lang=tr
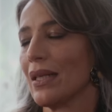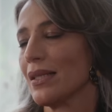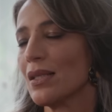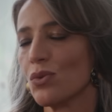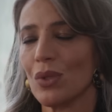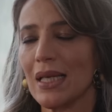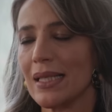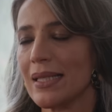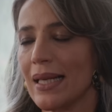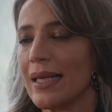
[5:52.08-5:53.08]
Aziz
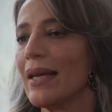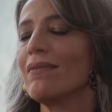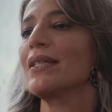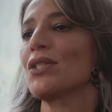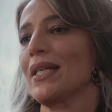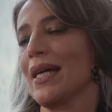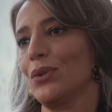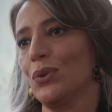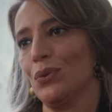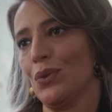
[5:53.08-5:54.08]
Uras'la Seren evlenince
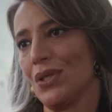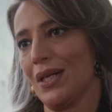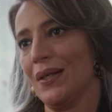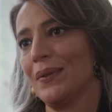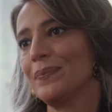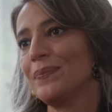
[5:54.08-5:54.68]
nerede oturacak?